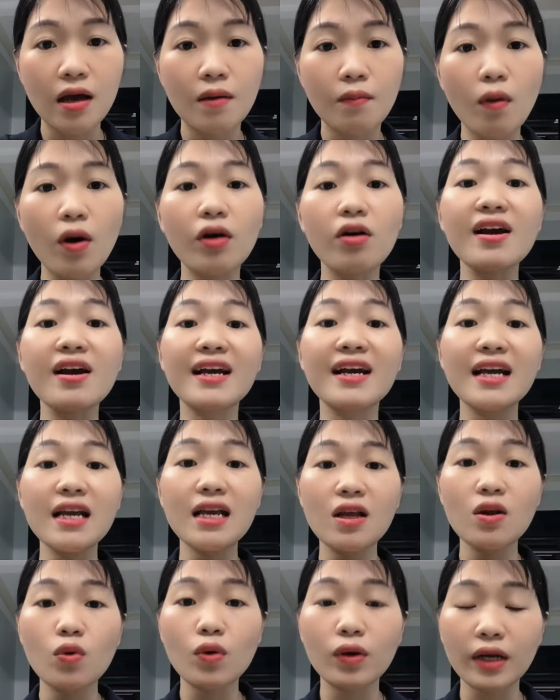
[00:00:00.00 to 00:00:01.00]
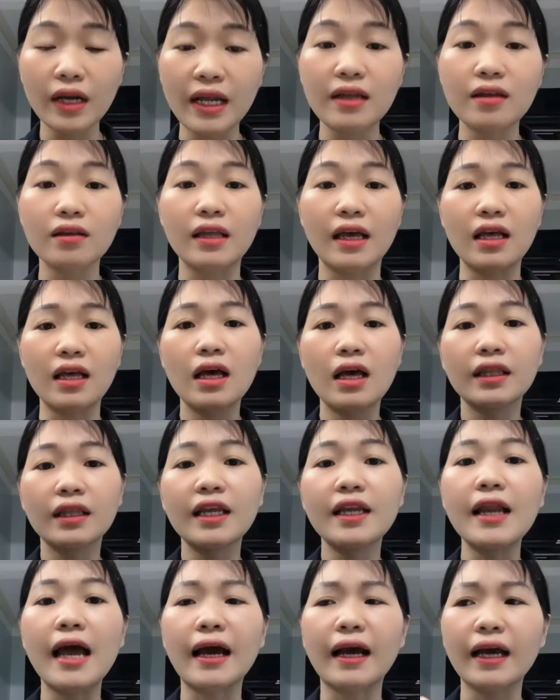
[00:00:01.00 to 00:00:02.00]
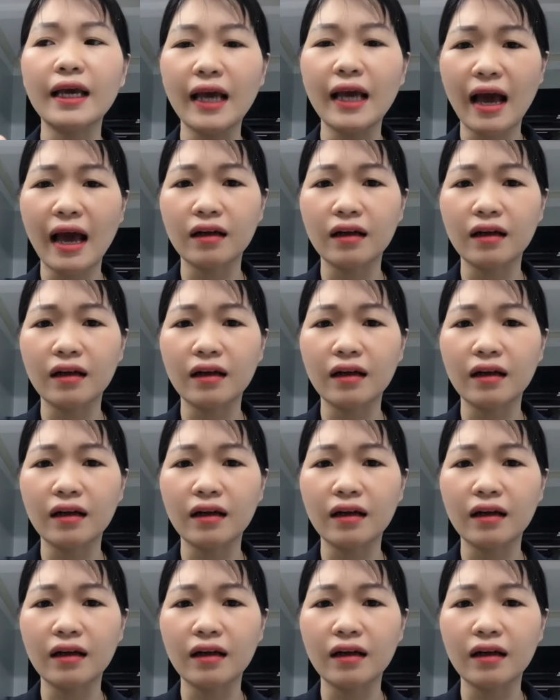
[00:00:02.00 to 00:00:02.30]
mọi người ghi luôn đấy như thế thì để khách